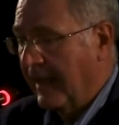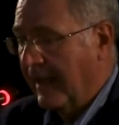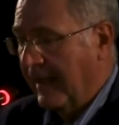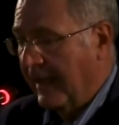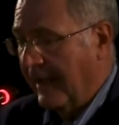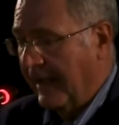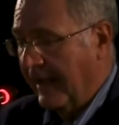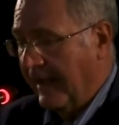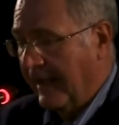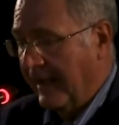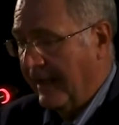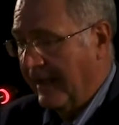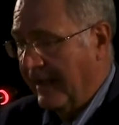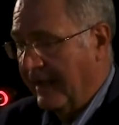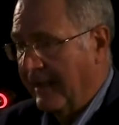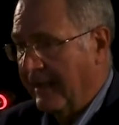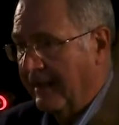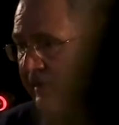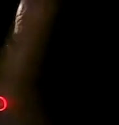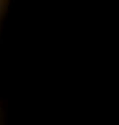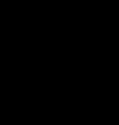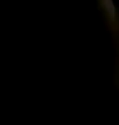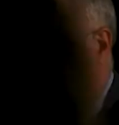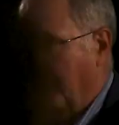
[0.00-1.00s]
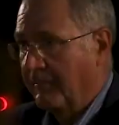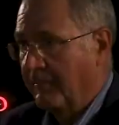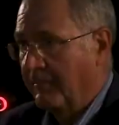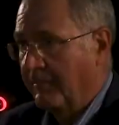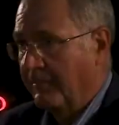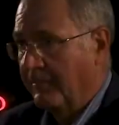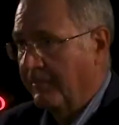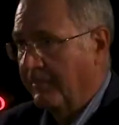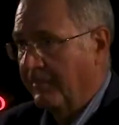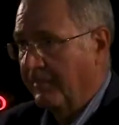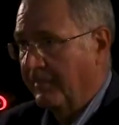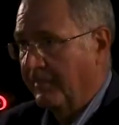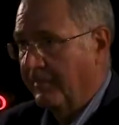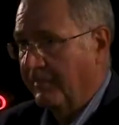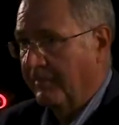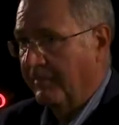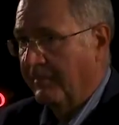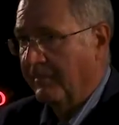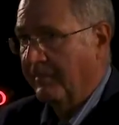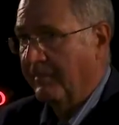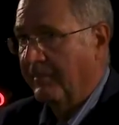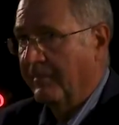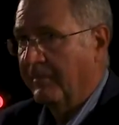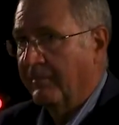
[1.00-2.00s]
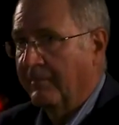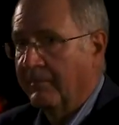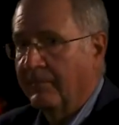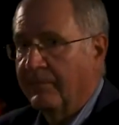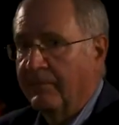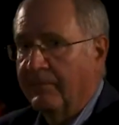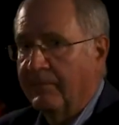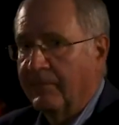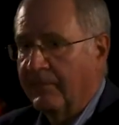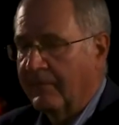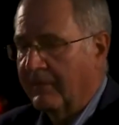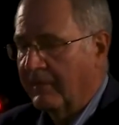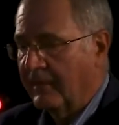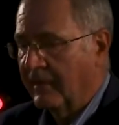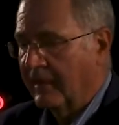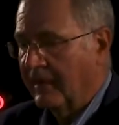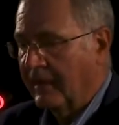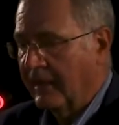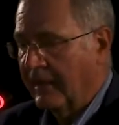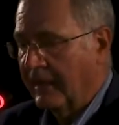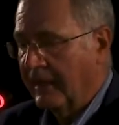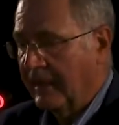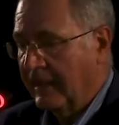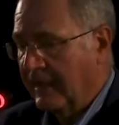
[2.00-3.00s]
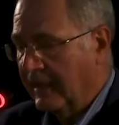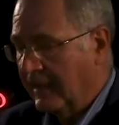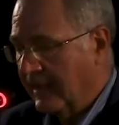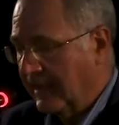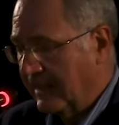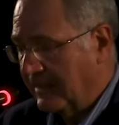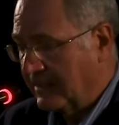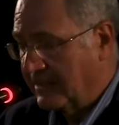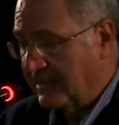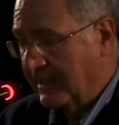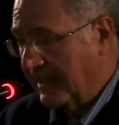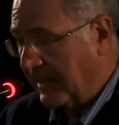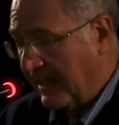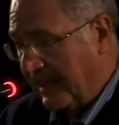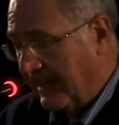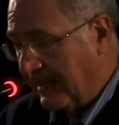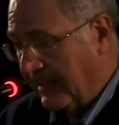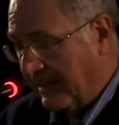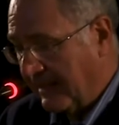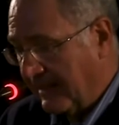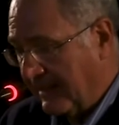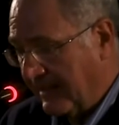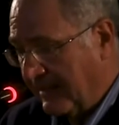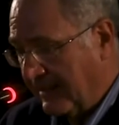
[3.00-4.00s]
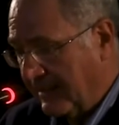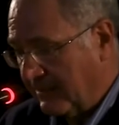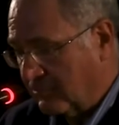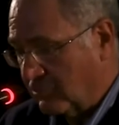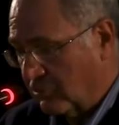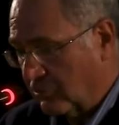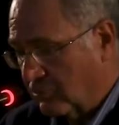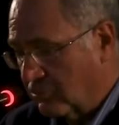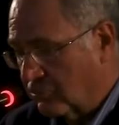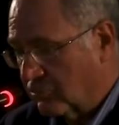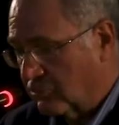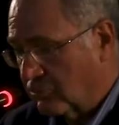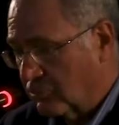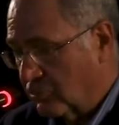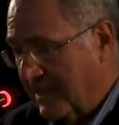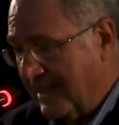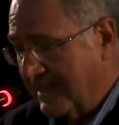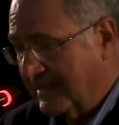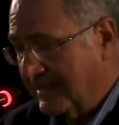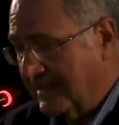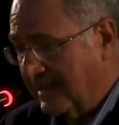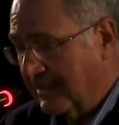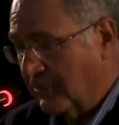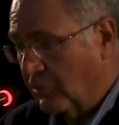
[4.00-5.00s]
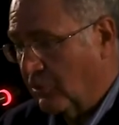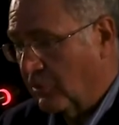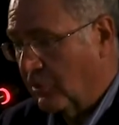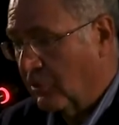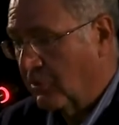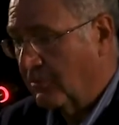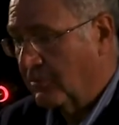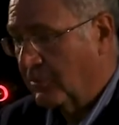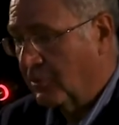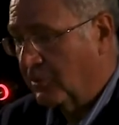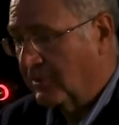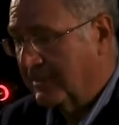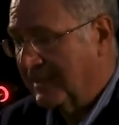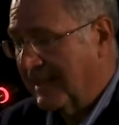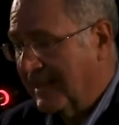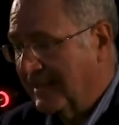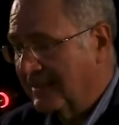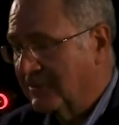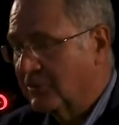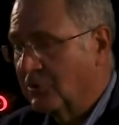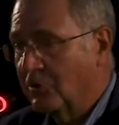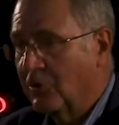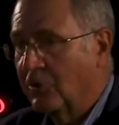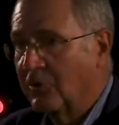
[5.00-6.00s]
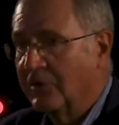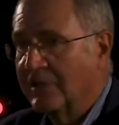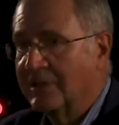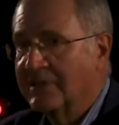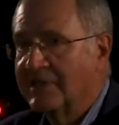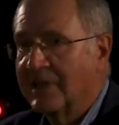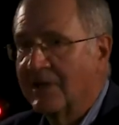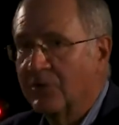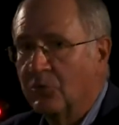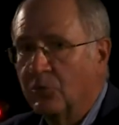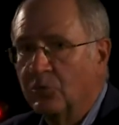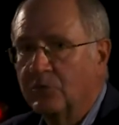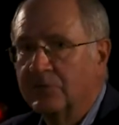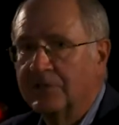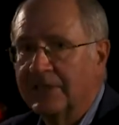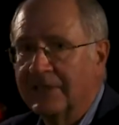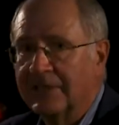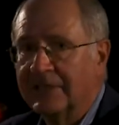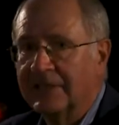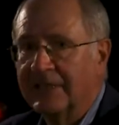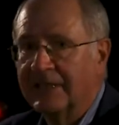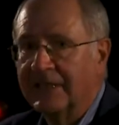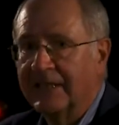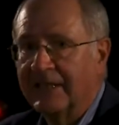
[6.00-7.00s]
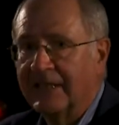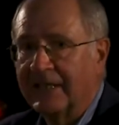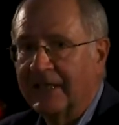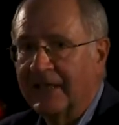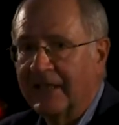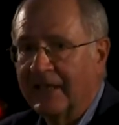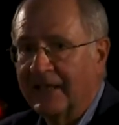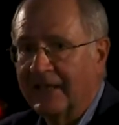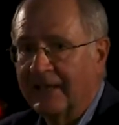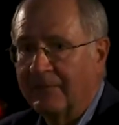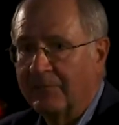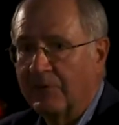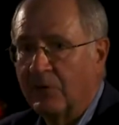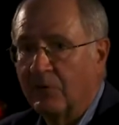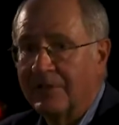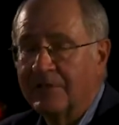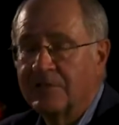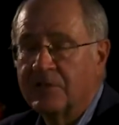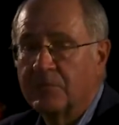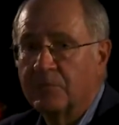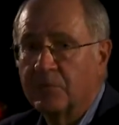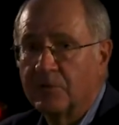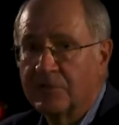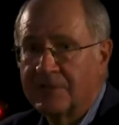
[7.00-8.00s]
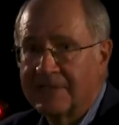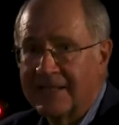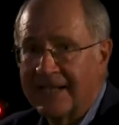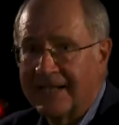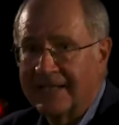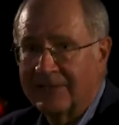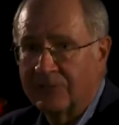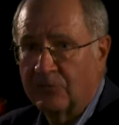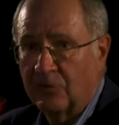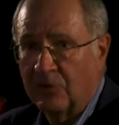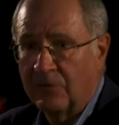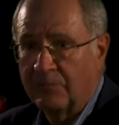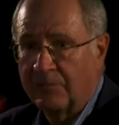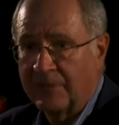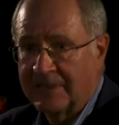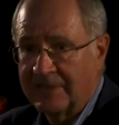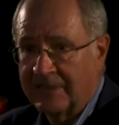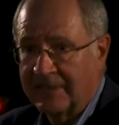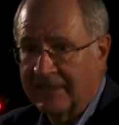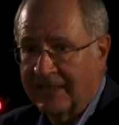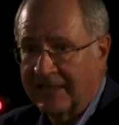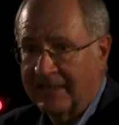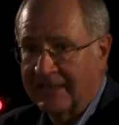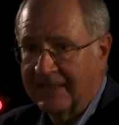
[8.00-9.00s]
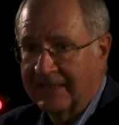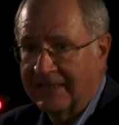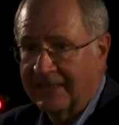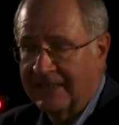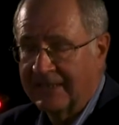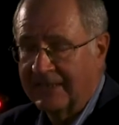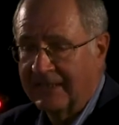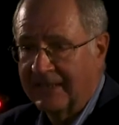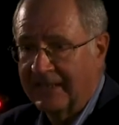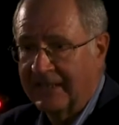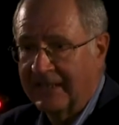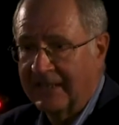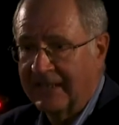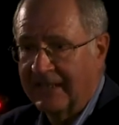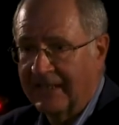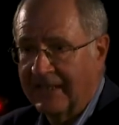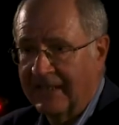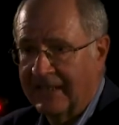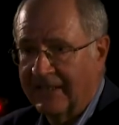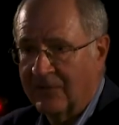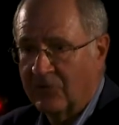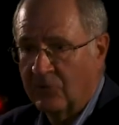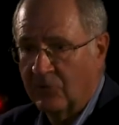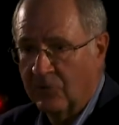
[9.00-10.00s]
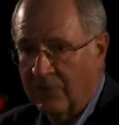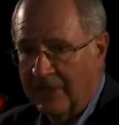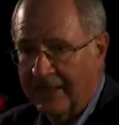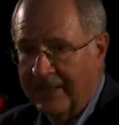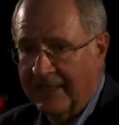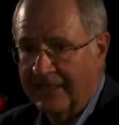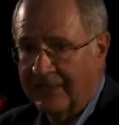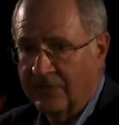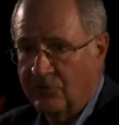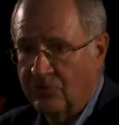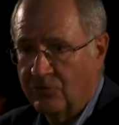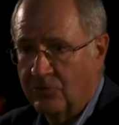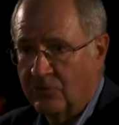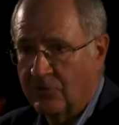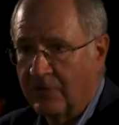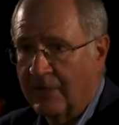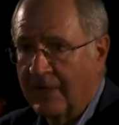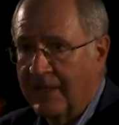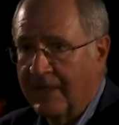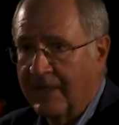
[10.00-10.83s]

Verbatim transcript: E, ehm, il, sì, eh, scusate, non ho portato i saluti di eh, Maurizio Pozzato, il presidente del collegio